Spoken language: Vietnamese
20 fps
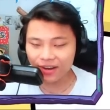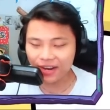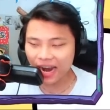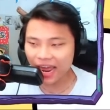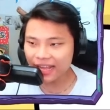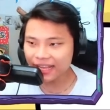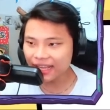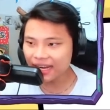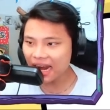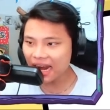
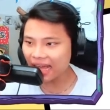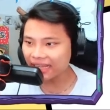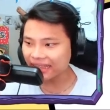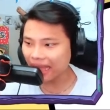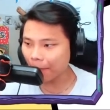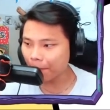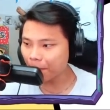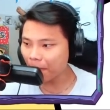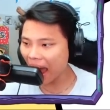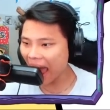đây chính là
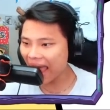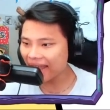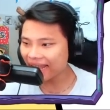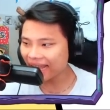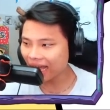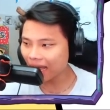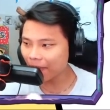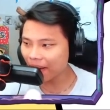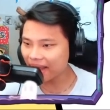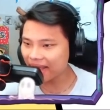tập ba nha
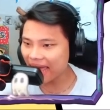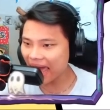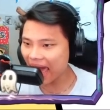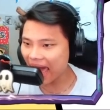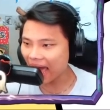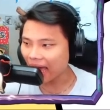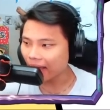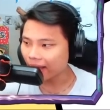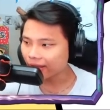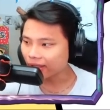các bạn
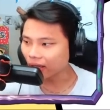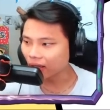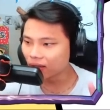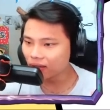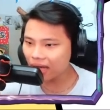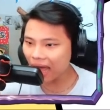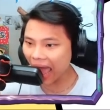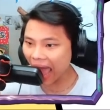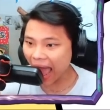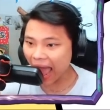nha.
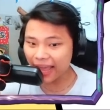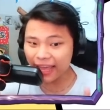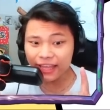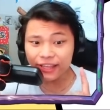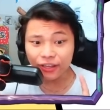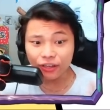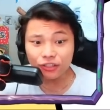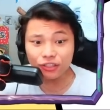Chữ A với chữ